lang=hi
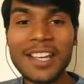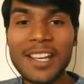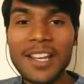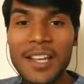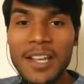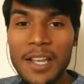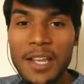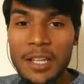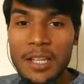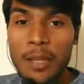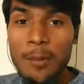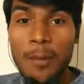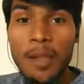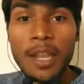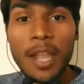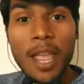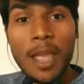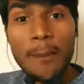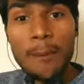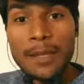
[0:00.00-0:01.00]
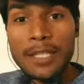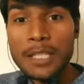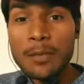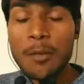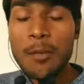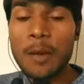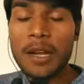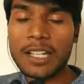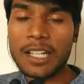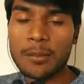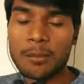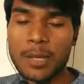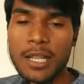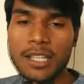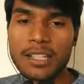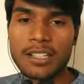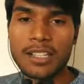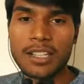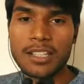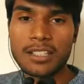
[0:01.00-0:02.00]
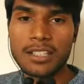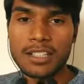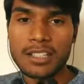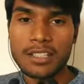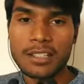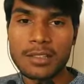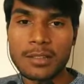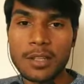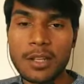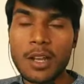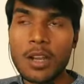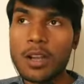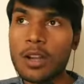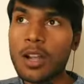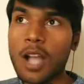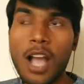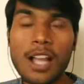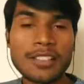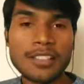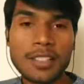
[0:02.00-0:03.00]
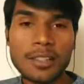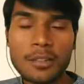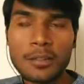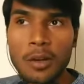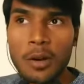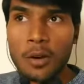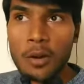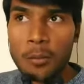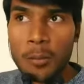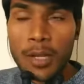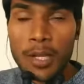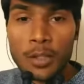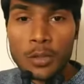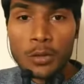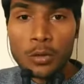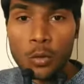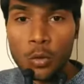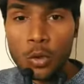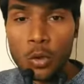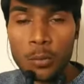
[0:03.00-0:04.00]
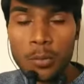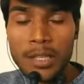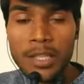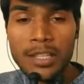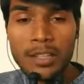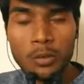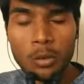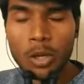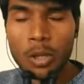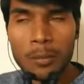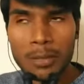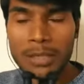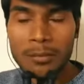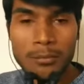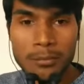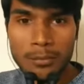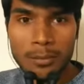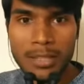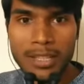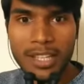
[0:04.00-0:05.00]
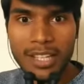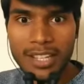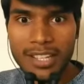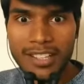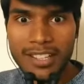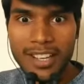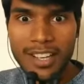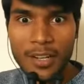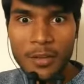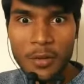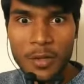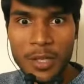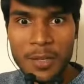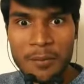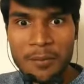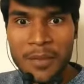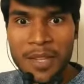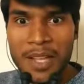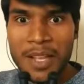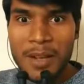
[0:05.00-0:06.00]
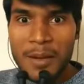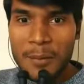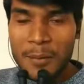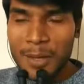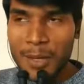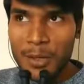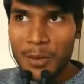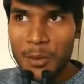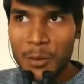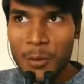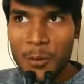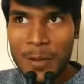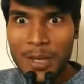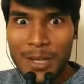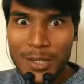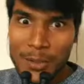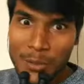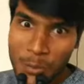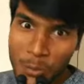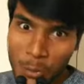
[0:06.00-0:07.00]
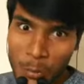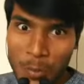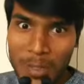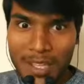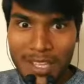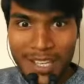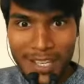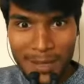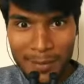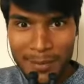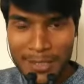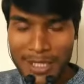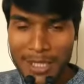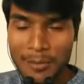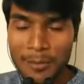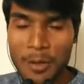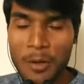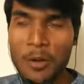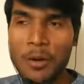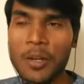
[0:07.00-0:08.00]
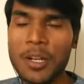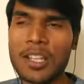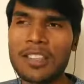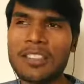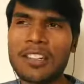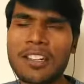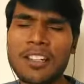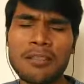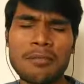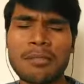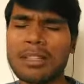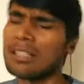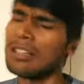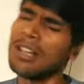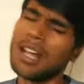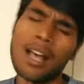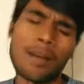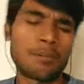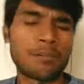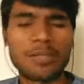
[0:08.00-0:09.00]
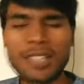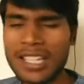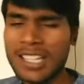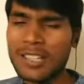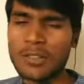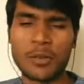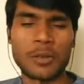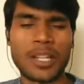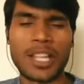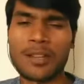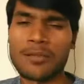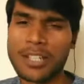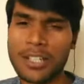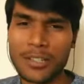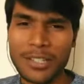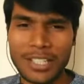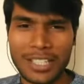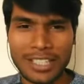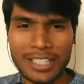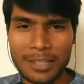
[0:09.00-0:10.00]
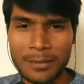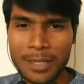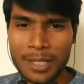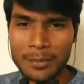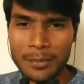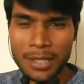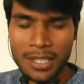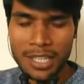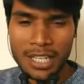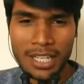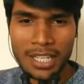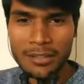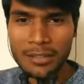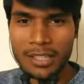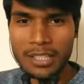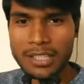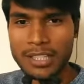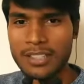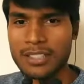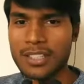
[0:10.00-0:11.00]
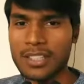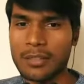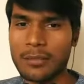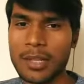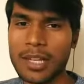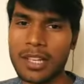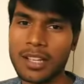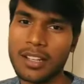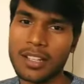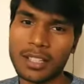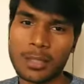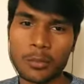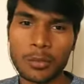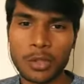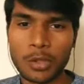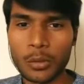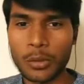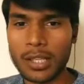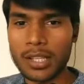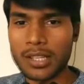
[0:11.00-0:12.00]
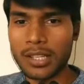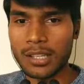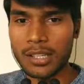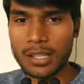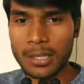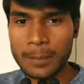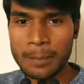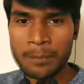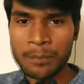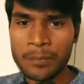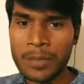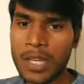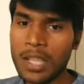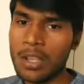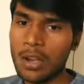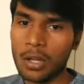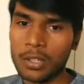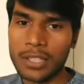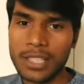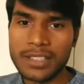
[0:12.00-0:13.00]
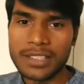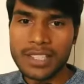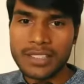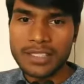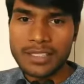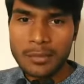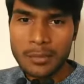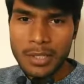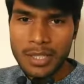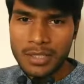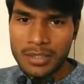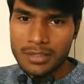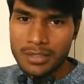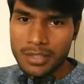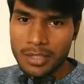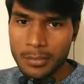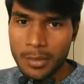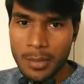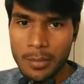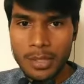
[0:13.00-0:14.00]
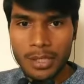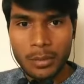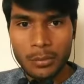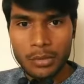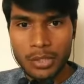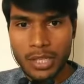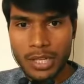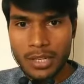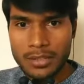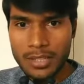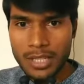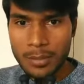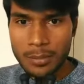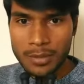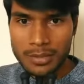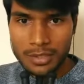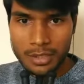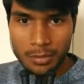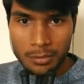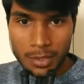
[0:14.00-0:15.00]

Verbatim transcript: कि मैंने एम्बेसी में बैठ के अप्लाई किया है जी आज तक और मैंने शूट भी थोड़ा मतलब बंदा नहीं दिखाया कोई परंतु मैंने शूट भी किया है एम्बेसी में और इतना आप देख लो यार वीडियो देख लेना बाद में आने वाली है सर्बिया के ख़त्म होते होते आ जाएगी और तीन चार दिन में सर्बिया भी ख़त्म हो जाना है चार पाँच दिन में